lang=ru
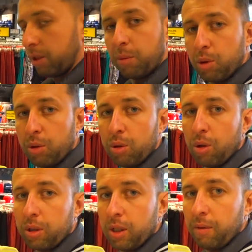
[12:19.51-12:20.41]

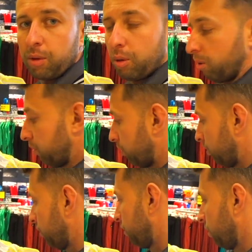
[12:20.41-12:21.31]
749 крон,
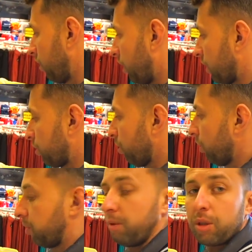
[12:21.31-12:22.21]
а
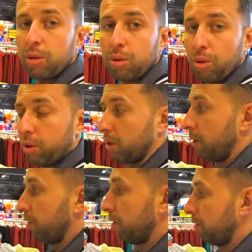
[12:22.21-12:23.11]
стоило
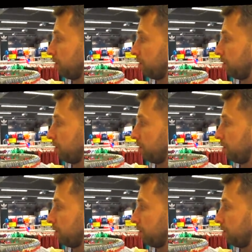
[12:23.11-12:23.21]
249.